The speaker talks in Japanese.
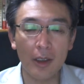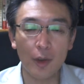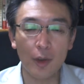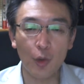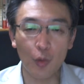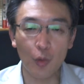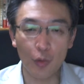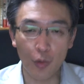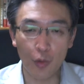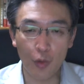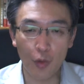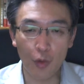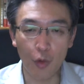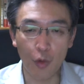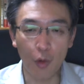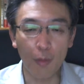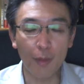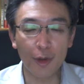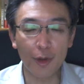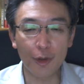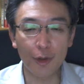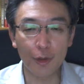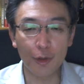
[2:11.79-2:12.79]
今日の
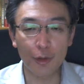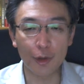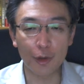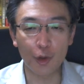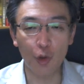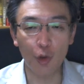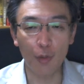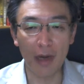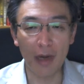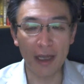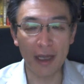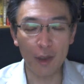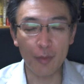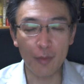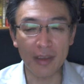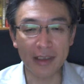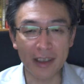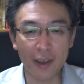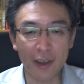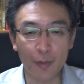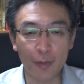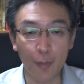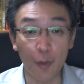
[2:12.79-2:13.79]
本物の商売を目
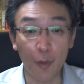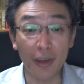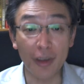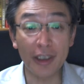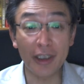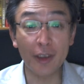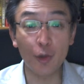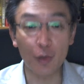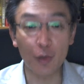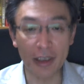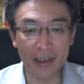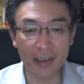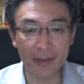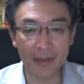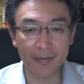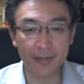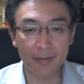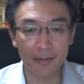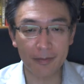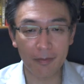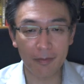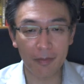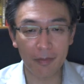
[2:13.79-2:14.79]
指すポイントです。
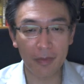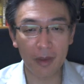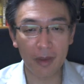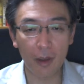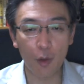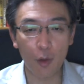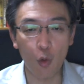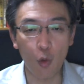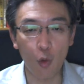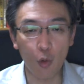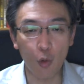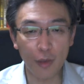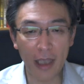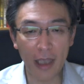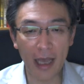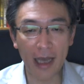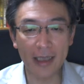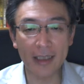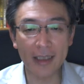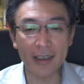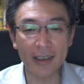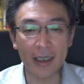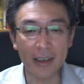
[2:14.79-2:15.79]
ここで
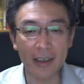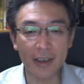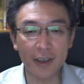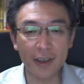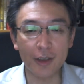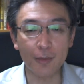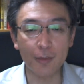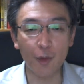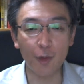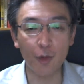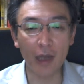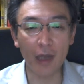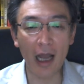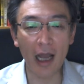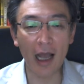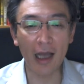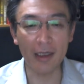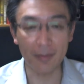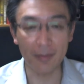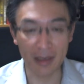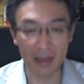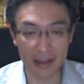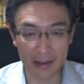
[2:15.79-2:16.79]
あなたに質問が
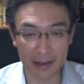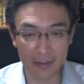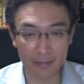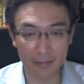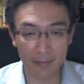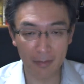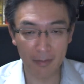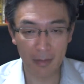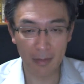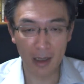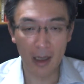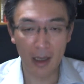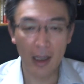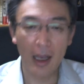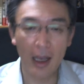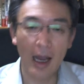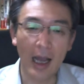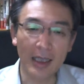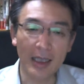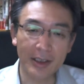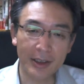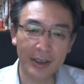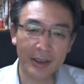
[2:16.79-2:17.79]
あります。
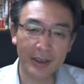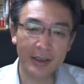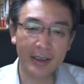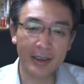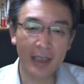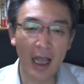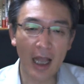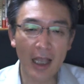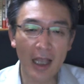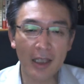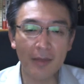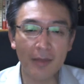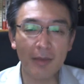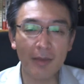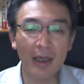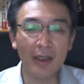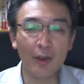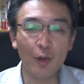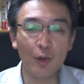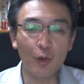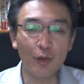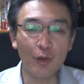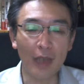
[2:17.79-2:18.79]
初対
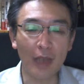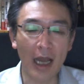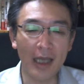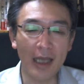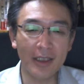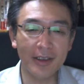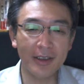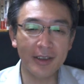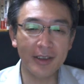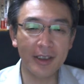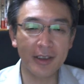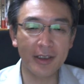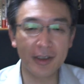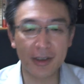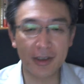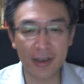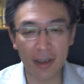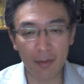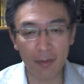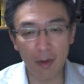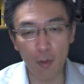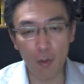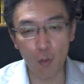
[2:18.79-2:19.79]
面の大切
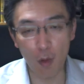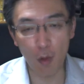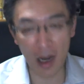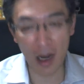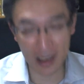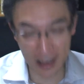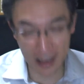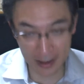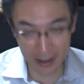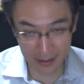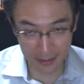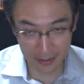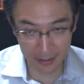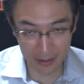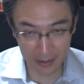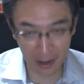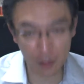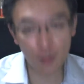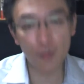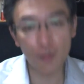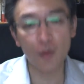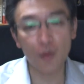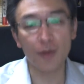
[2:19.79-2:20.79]
さは分かっ
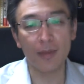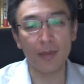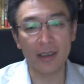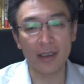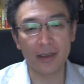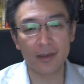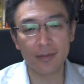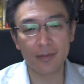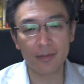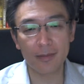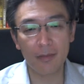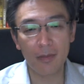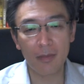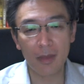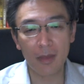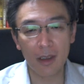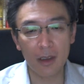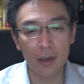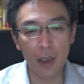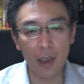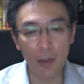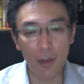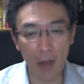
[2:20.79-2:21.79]
たと思います。
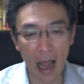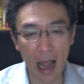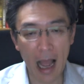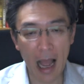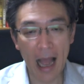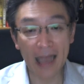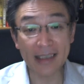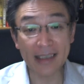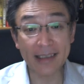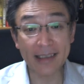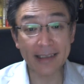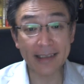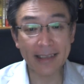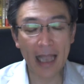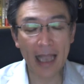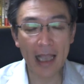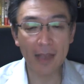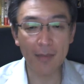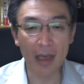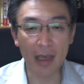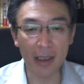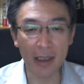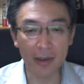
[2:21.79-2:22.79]
では、初
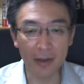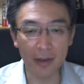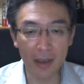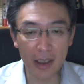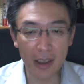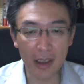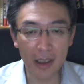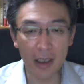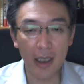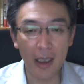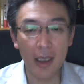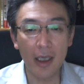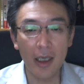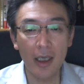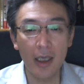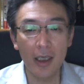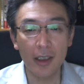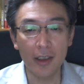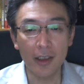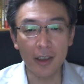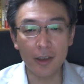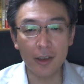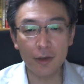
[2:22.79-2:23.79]
対面に
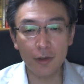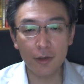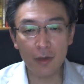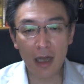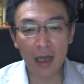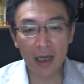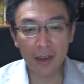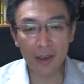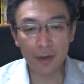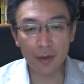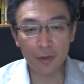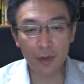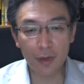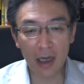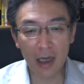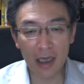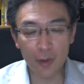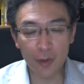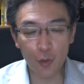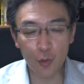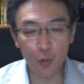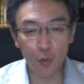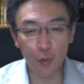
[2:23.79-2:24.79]
いくらくら
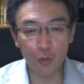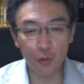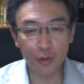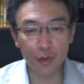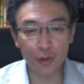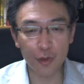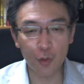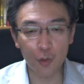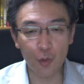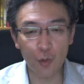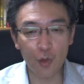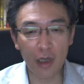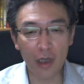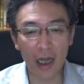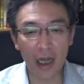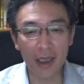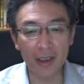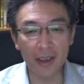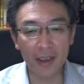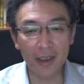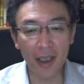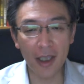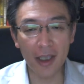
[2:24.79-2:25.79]
いのコストをか
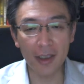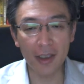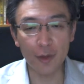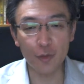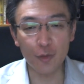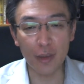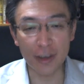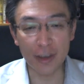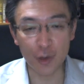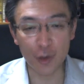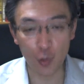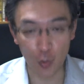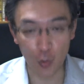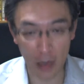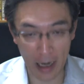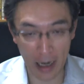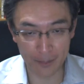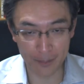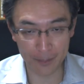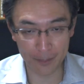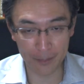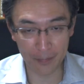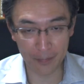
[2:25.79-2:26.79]
けているでしょうか